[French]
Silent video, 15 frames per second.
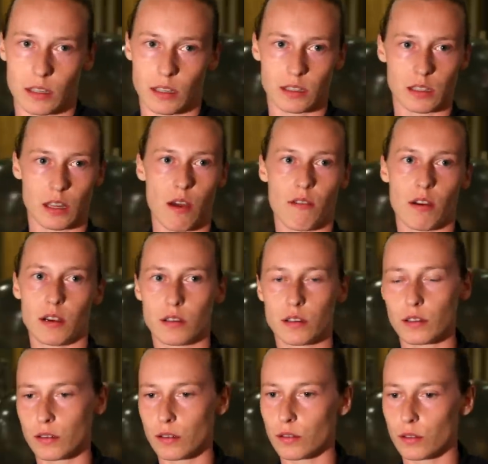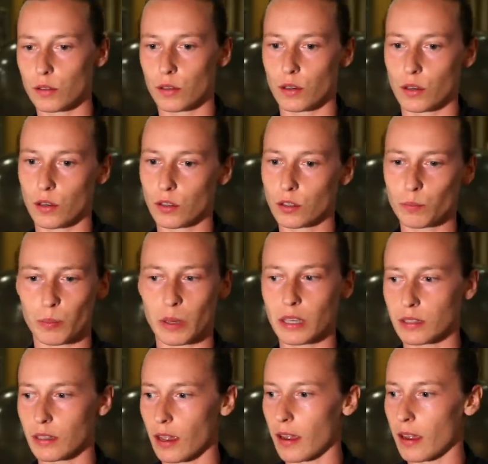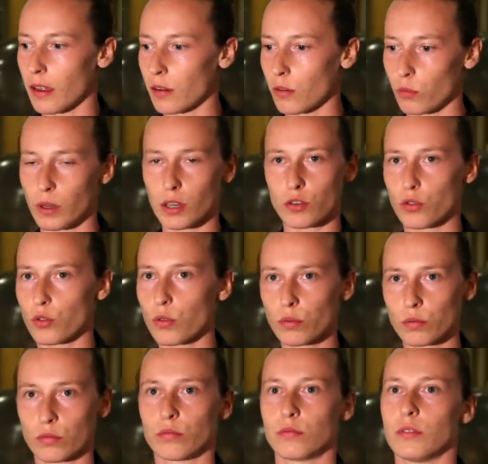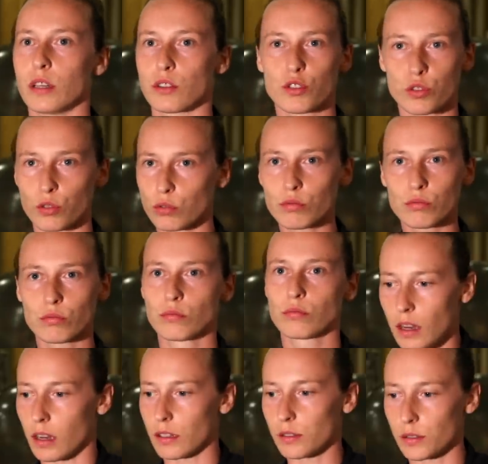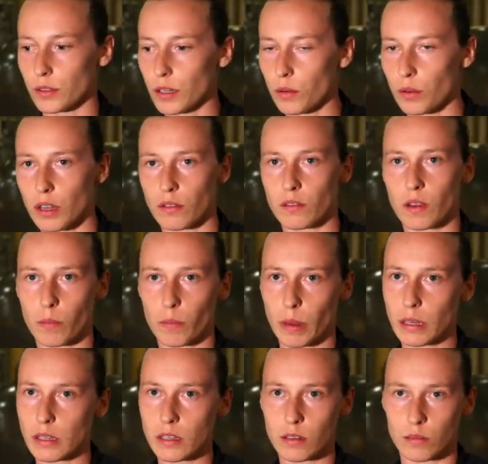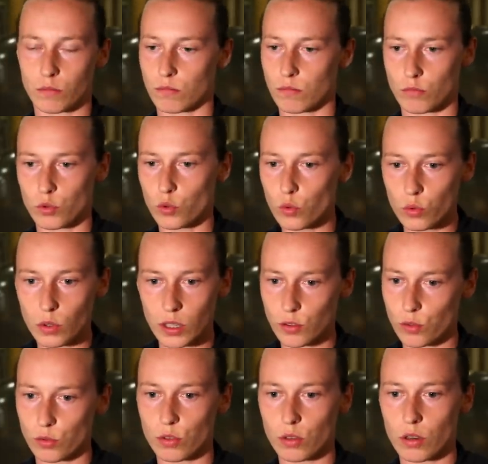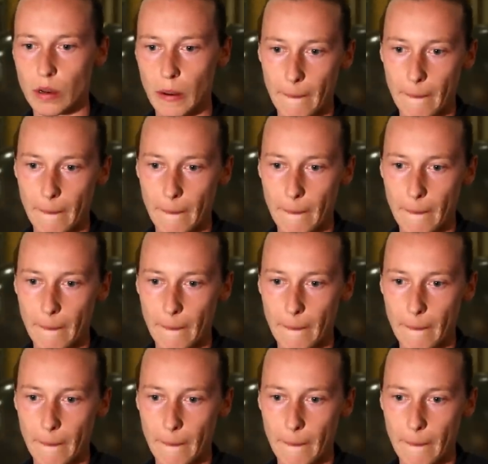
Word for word: Extravagant, euh, spectacle, ouais, chaud, un show. Arsenal, on avait un panier tous les jours.